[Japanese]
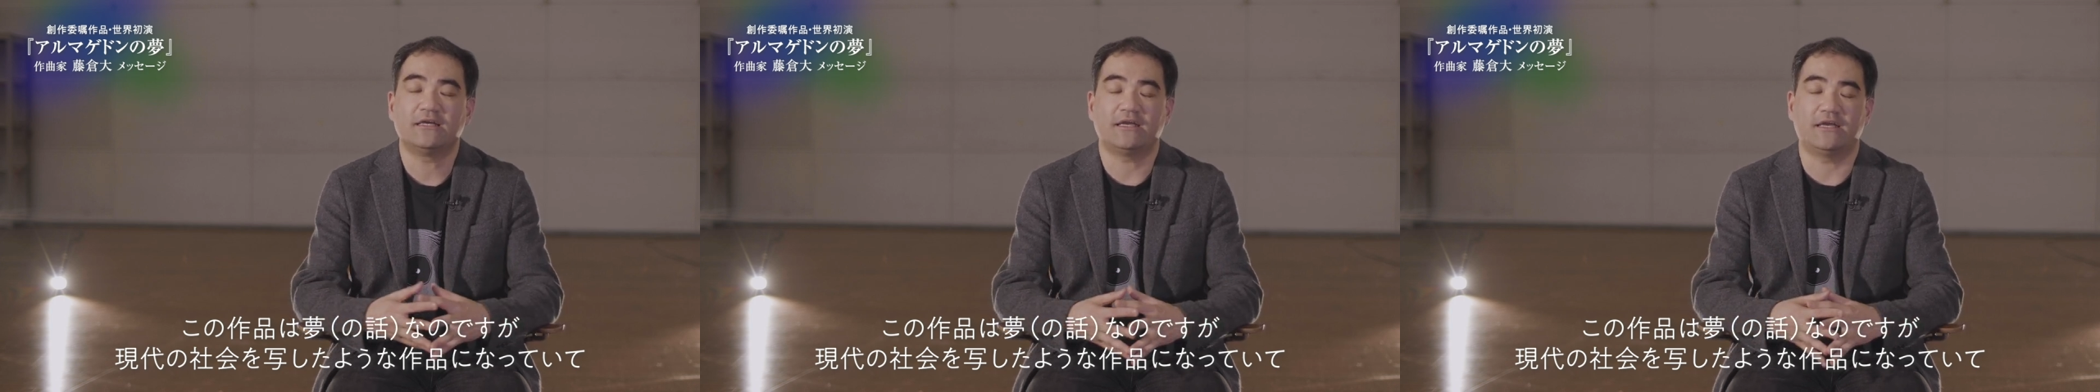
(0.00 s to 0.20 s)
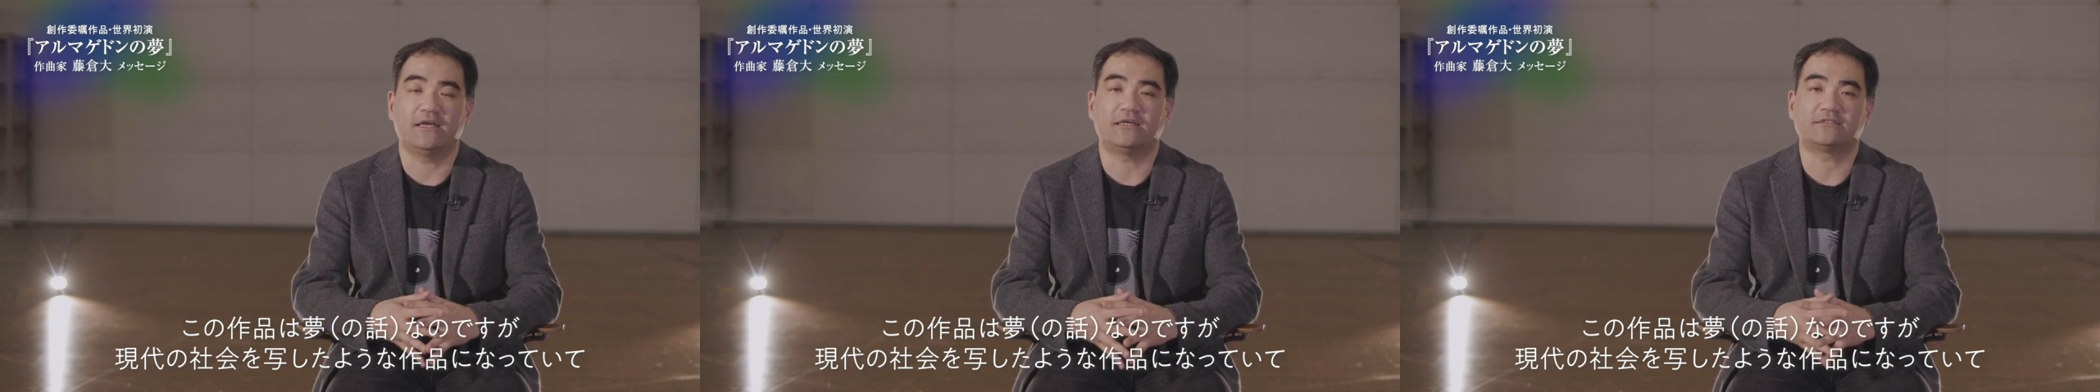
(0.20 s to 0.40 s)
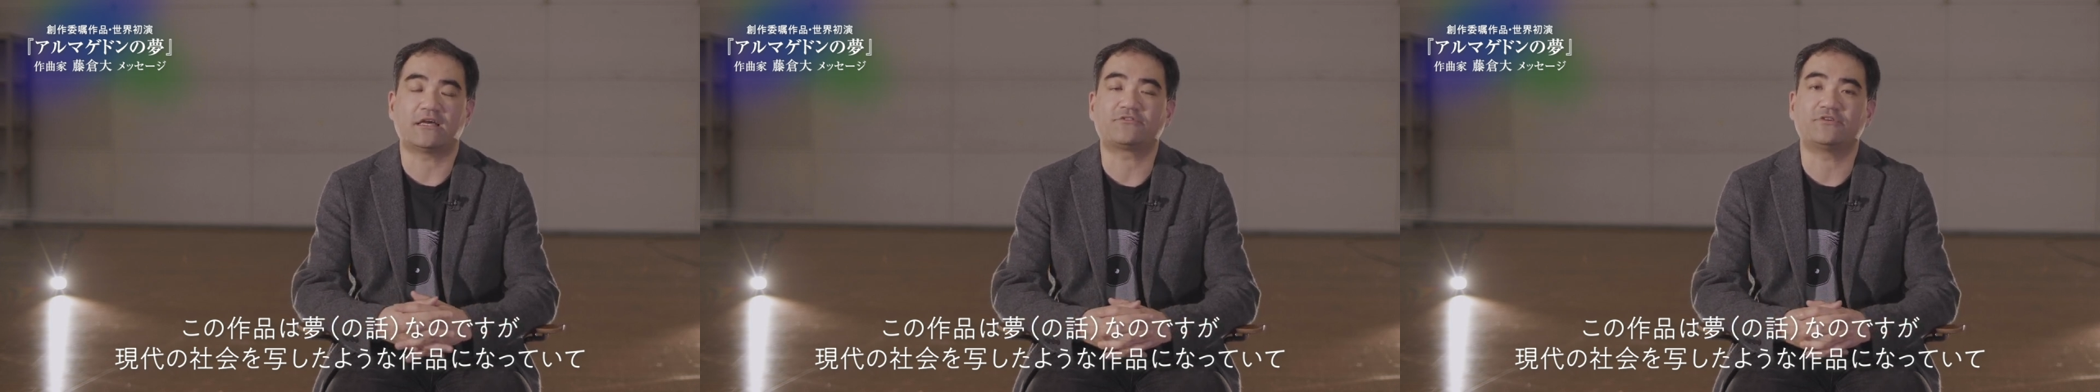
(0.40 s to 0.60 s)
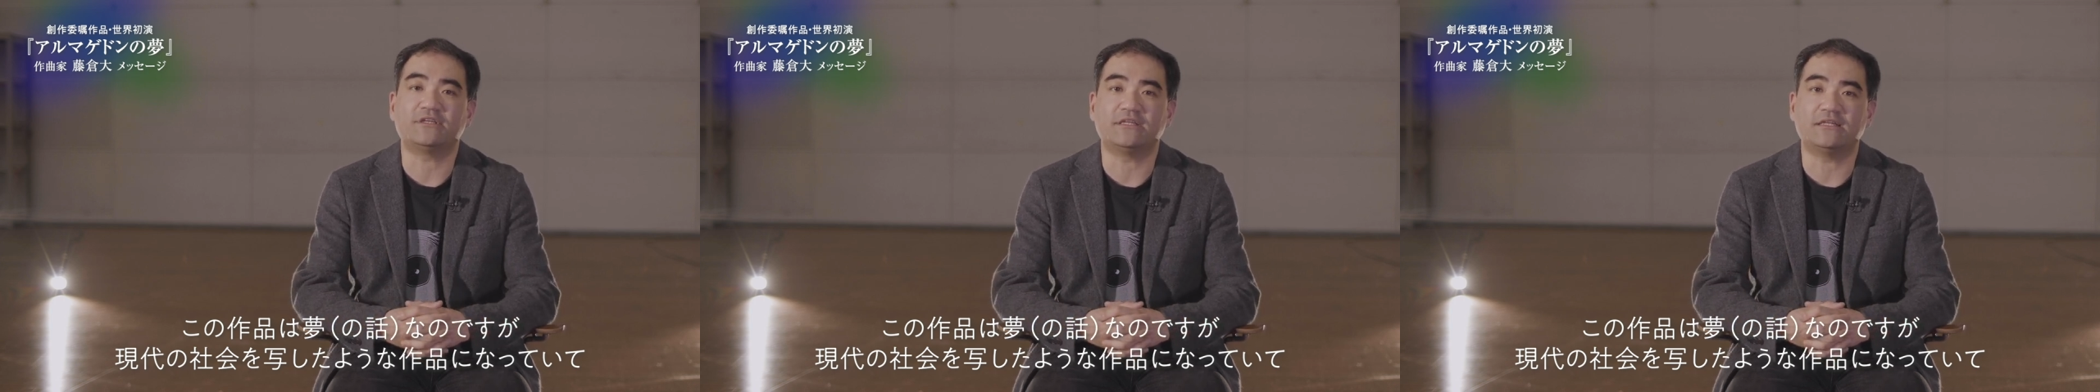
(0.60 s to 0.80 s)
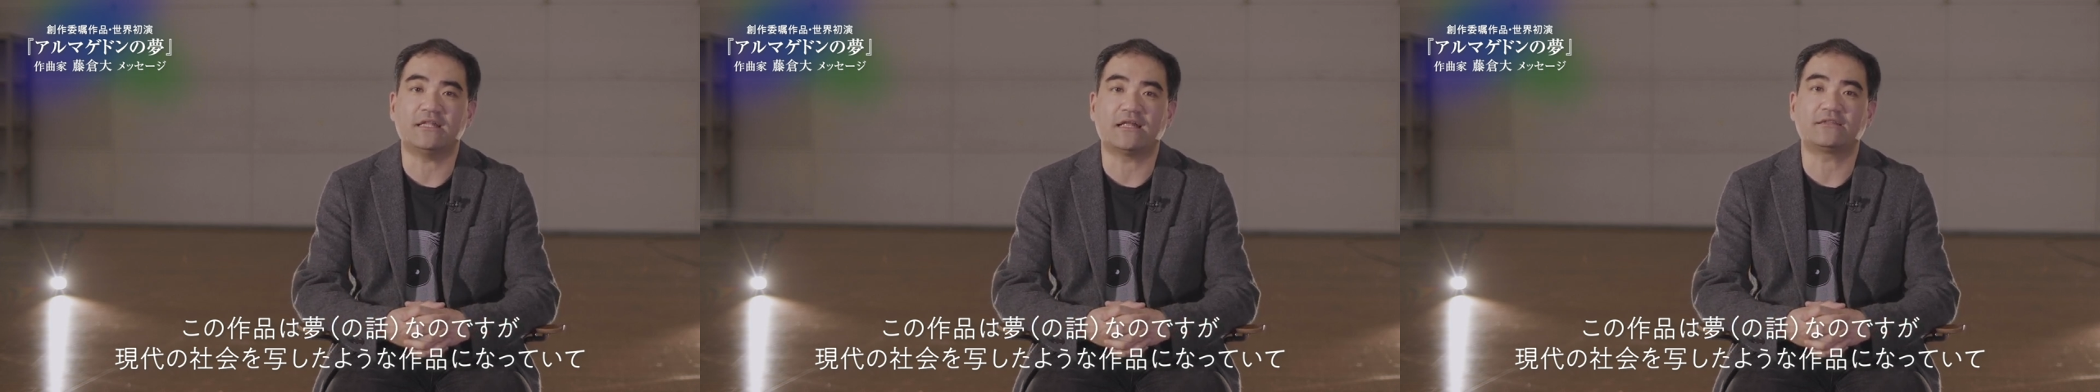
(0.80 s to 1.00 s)
えー、作
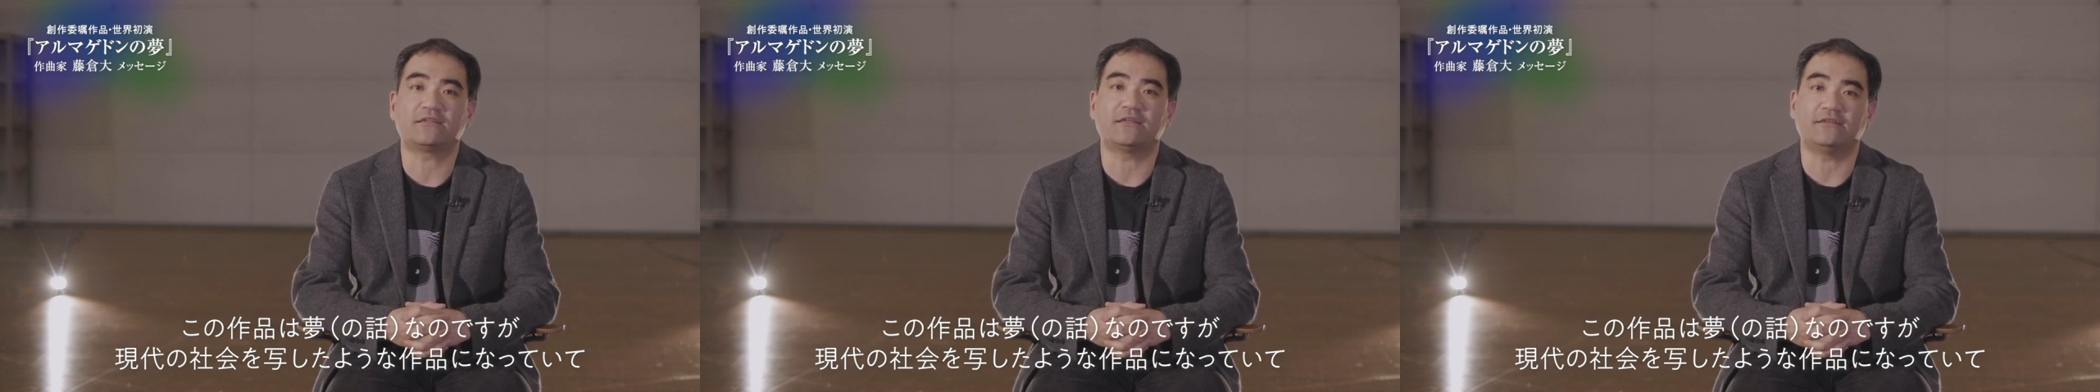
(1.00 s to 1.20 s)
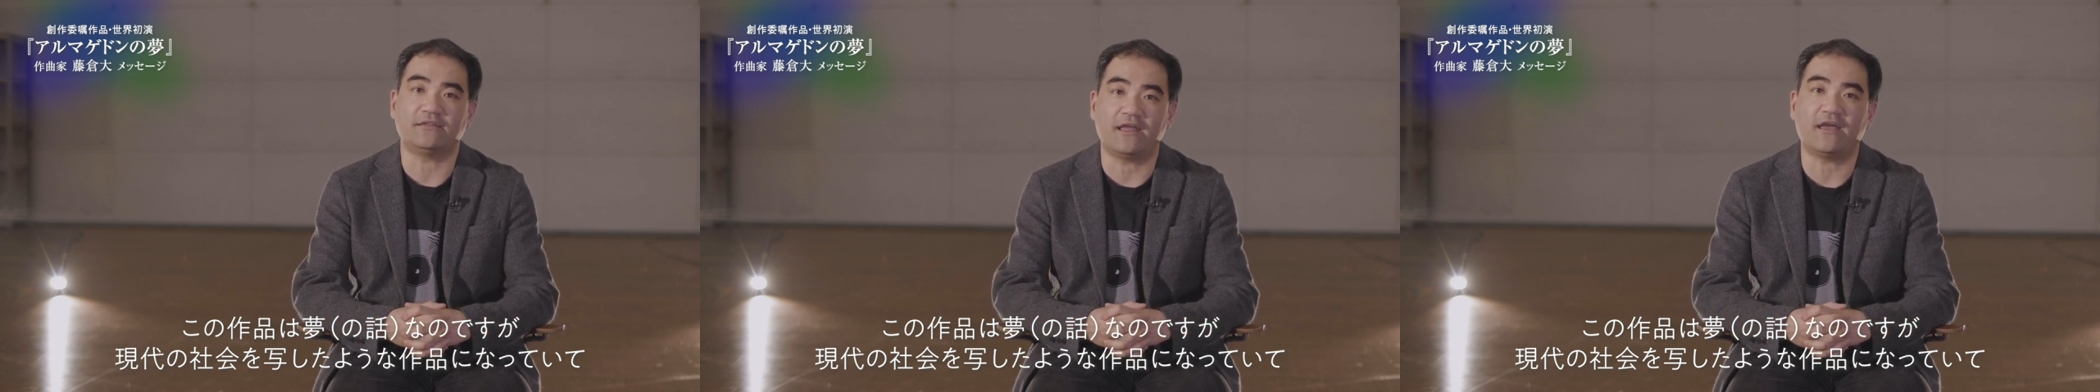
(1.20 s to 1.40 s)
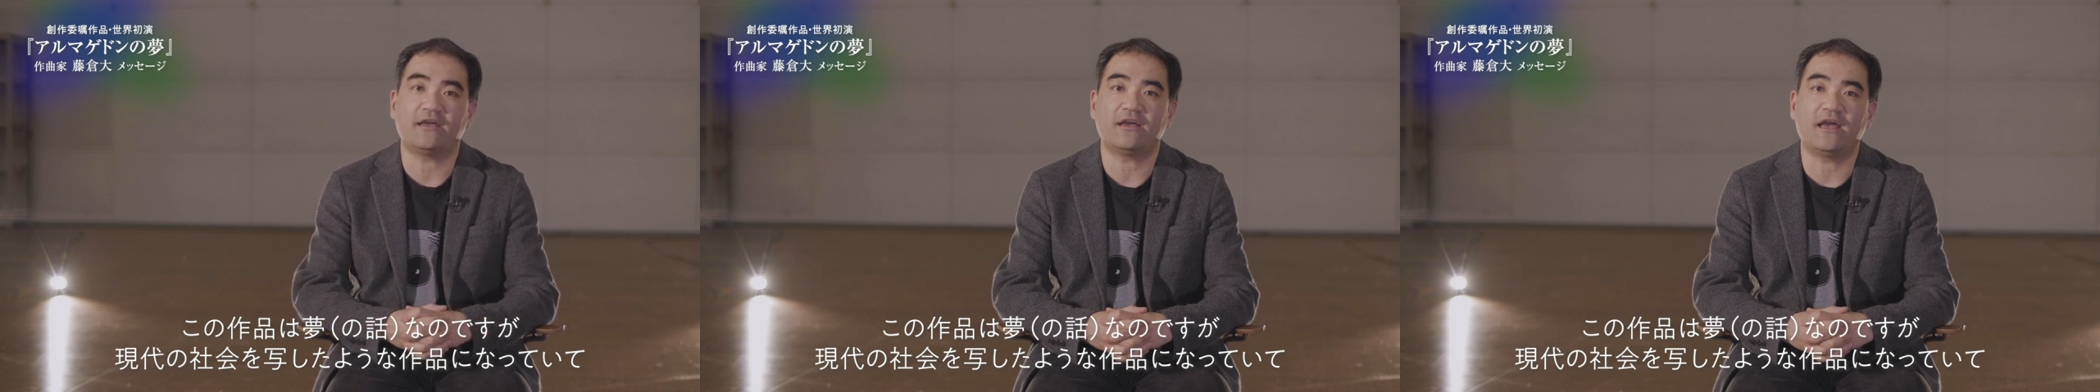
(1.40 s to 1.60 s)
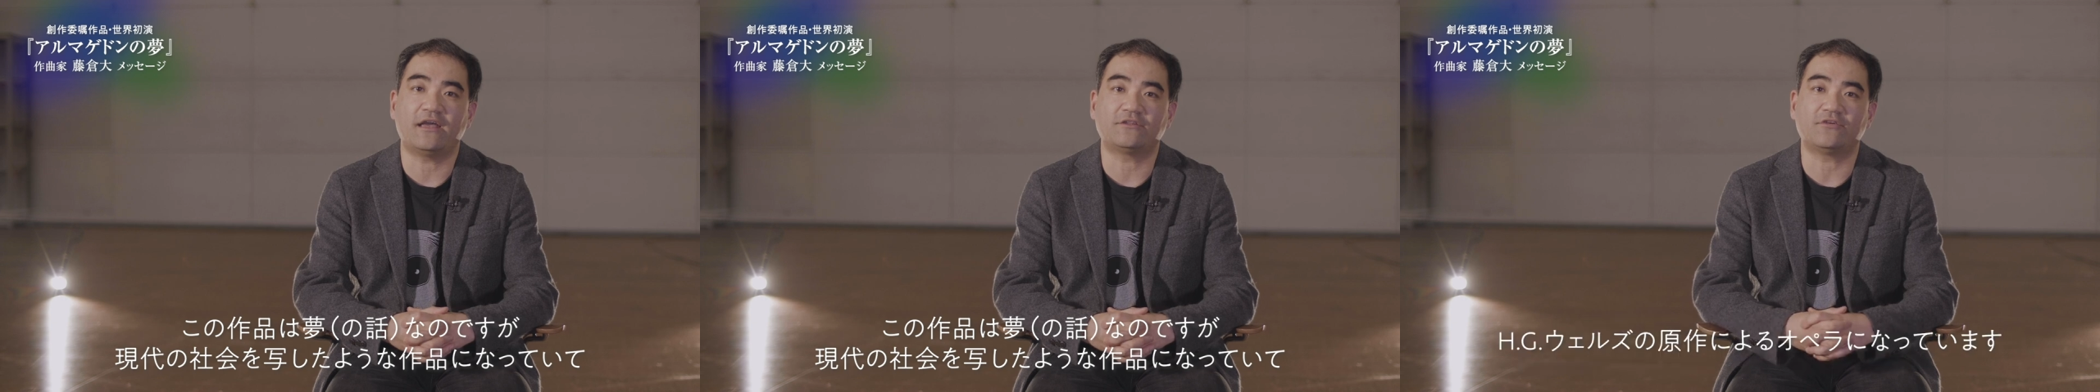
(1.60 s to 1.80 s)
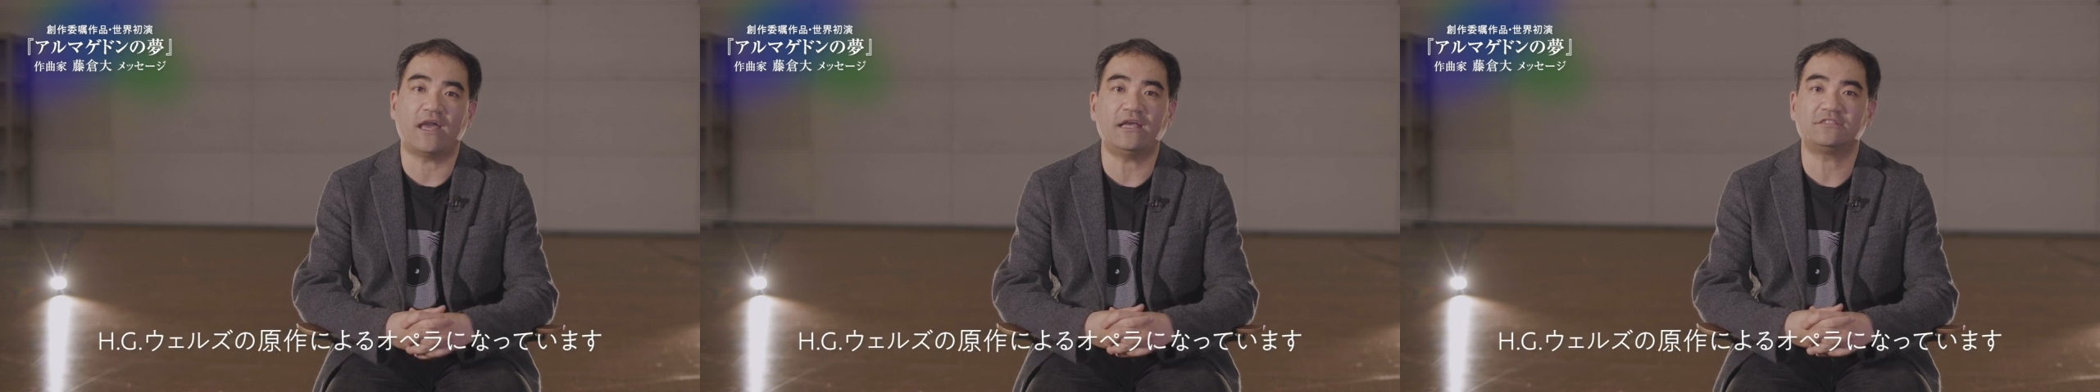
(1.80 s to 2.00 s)
品になっていて、
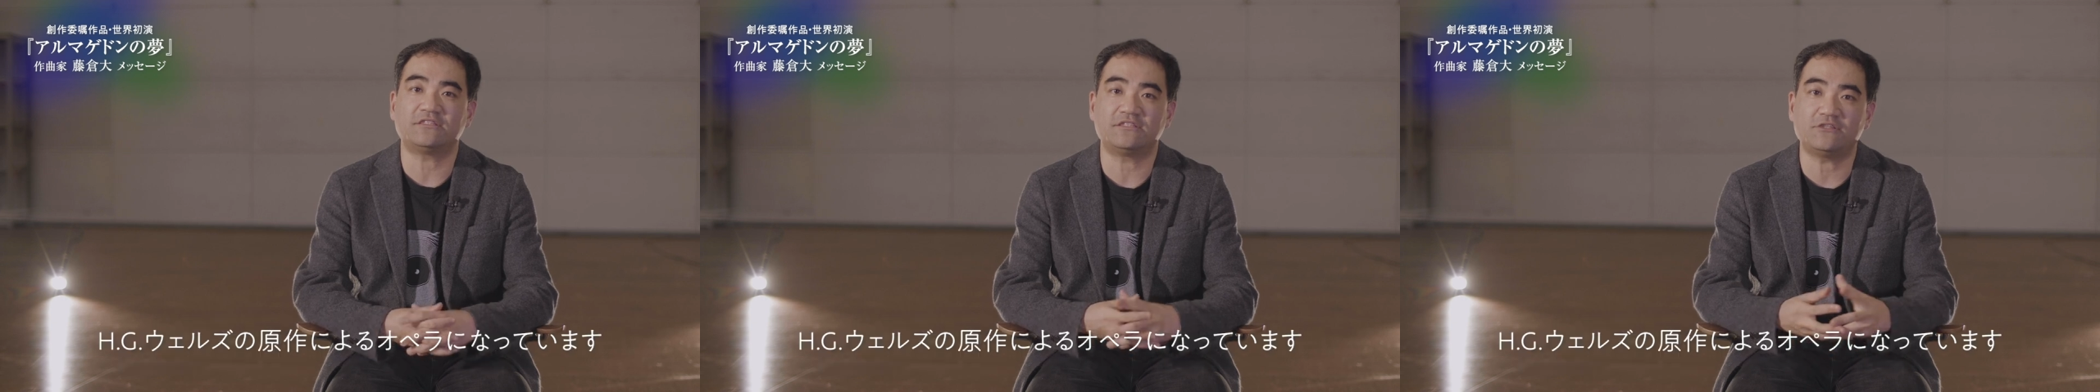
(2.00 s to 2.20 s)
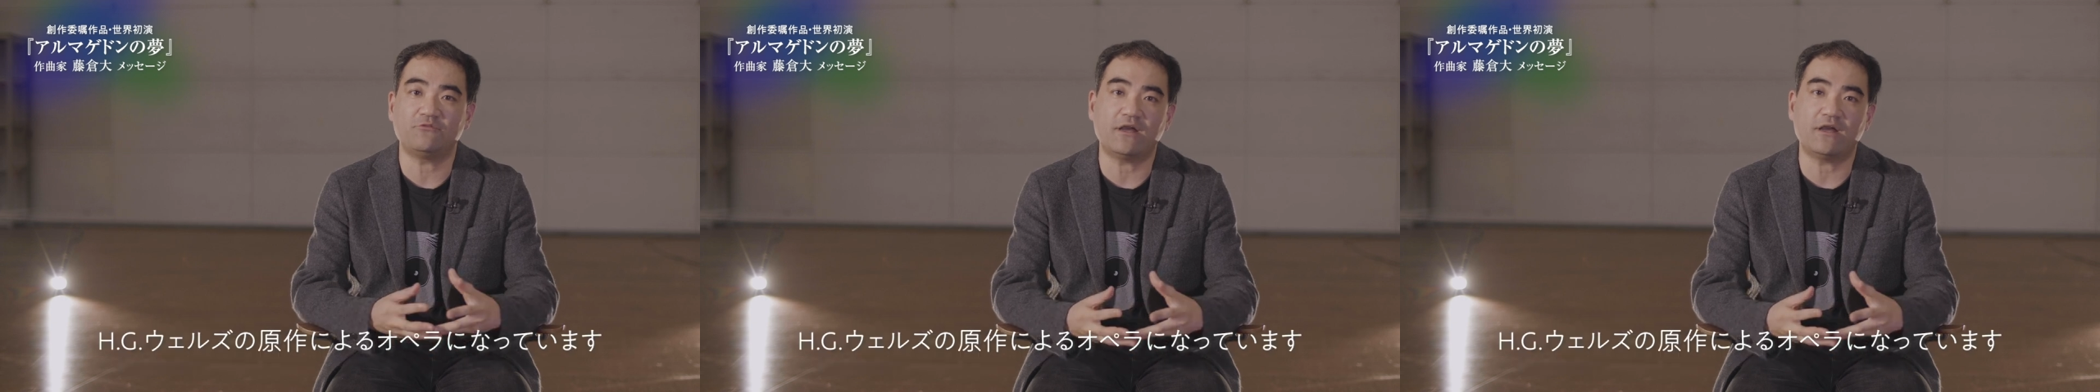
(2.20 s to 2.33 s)
えーと、H.G.